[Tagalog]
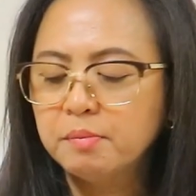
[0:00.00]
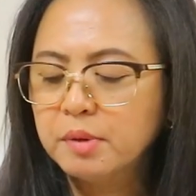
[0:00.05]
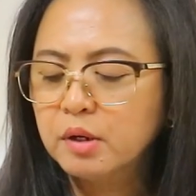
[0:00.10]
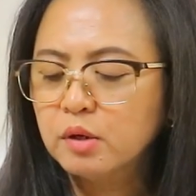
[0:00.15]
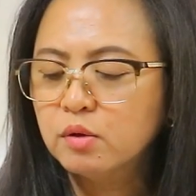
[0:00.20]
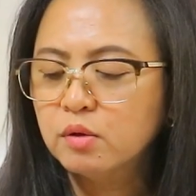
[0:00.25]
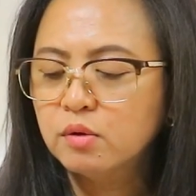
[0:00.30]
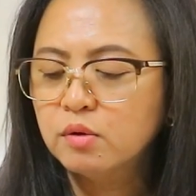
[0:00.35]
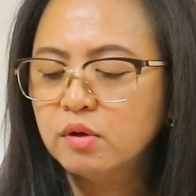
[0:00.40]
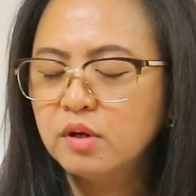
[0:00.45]

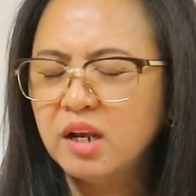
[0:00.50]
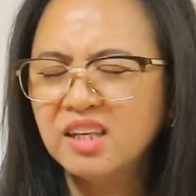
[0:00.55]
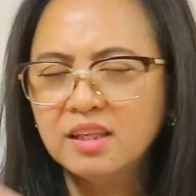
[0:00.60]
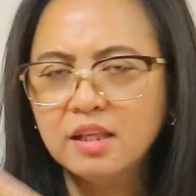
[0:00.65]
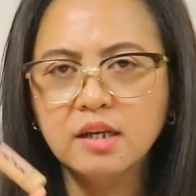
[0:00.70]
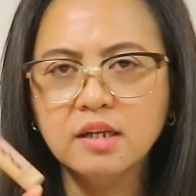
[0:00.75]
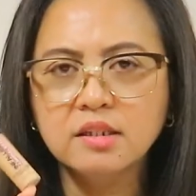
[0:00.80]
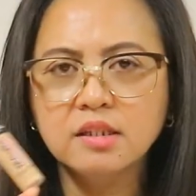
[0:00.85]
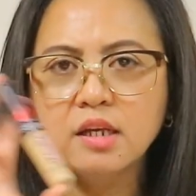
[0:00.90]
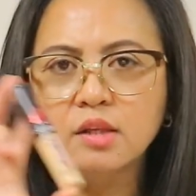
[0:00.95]
pero lately
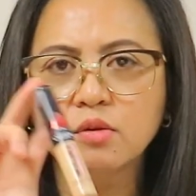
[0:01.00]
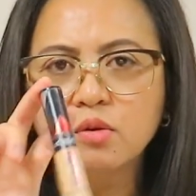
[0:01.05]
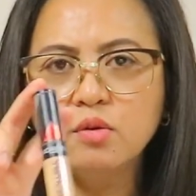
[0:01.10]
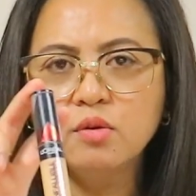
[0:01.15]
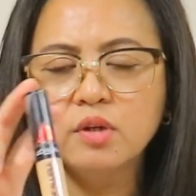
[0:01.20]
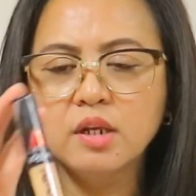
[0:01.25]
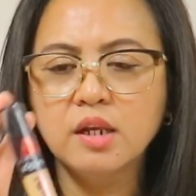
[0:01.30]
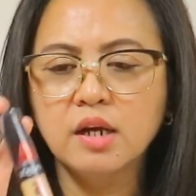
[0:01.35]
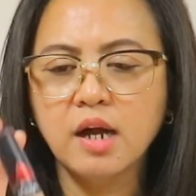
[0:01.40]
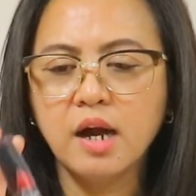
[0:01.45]
kasi ito
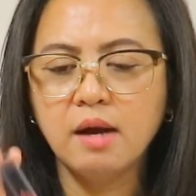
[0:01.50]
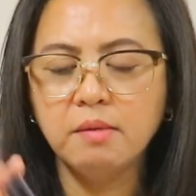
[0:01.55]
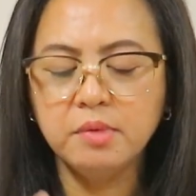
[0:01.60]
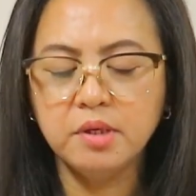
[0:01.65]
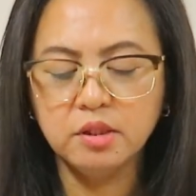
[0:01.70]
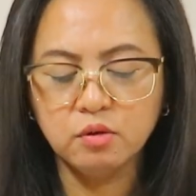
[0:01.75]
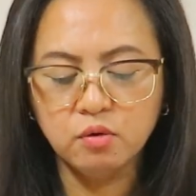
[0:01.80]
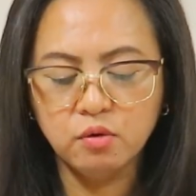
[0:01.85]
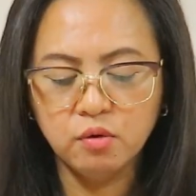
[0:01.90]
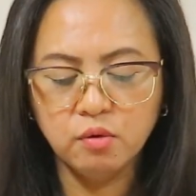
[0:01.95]
yung
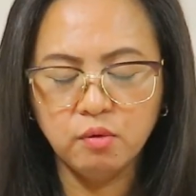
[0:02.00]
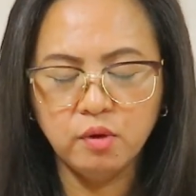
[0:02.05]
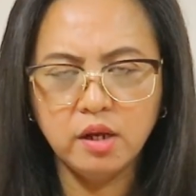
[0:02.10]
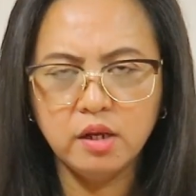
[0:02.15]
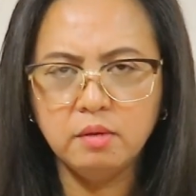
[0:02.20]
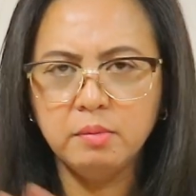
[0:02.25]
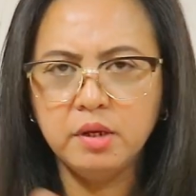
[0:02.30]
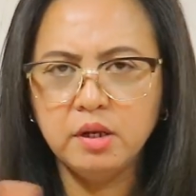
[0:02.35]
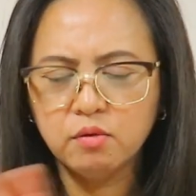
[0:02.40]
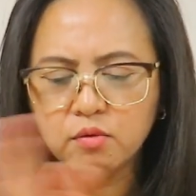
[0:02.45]
ginagamit ko, wala
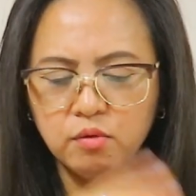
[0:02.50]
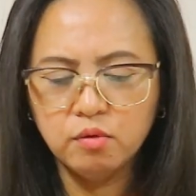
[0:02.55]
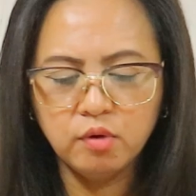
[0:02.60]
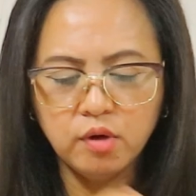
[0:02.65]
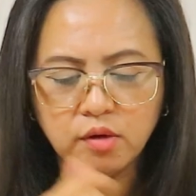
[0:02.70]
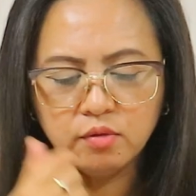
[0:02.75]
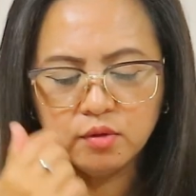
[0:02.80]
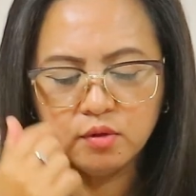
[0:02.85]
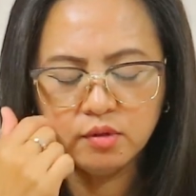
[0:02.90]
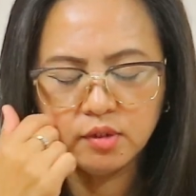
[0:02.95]
naman akong
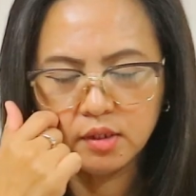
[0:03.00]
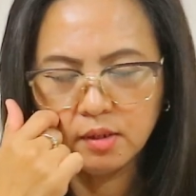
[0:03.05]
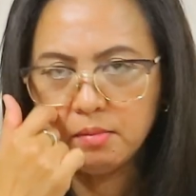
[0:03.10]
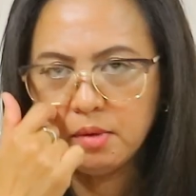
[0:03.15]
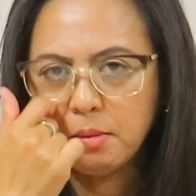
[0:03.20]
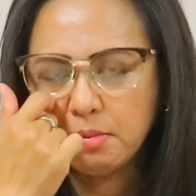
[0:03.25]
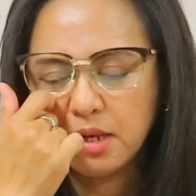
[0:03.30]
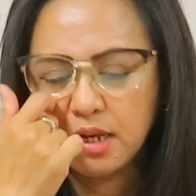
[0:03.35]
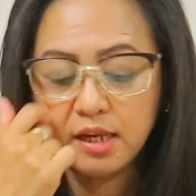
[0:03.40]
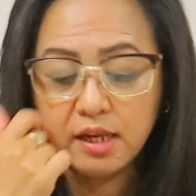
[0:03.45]
ano doon sa
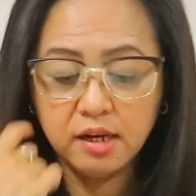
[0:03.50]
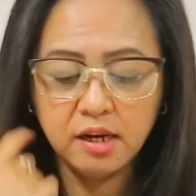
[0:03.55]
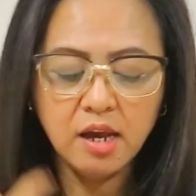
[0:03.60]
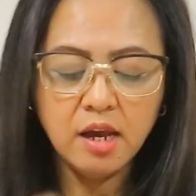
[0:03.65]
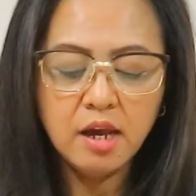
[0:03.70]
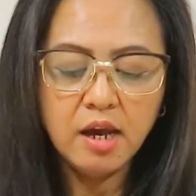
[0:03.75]
Maybelline.